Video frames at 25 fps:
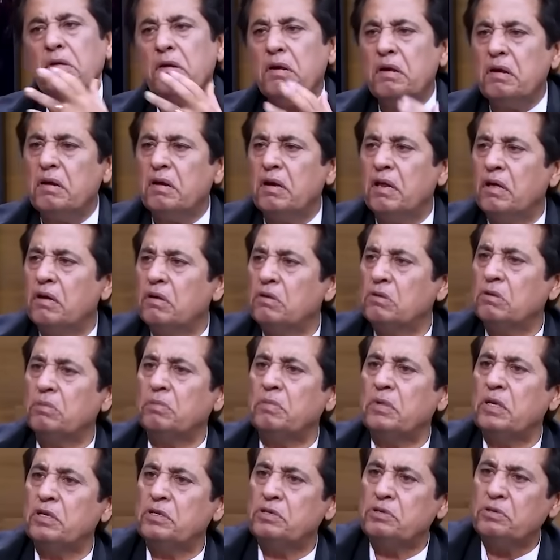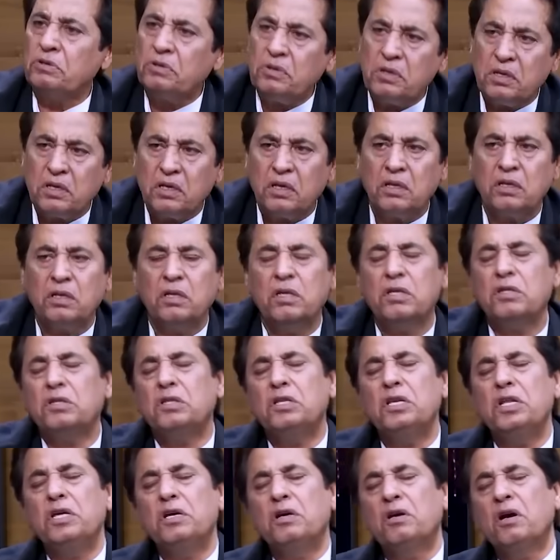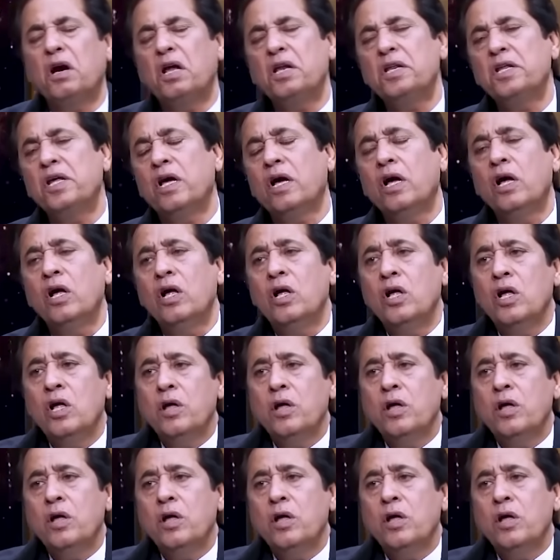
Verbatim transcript: टिंगड़े हो तुमने चोरी कर दी इतनी गालियाँ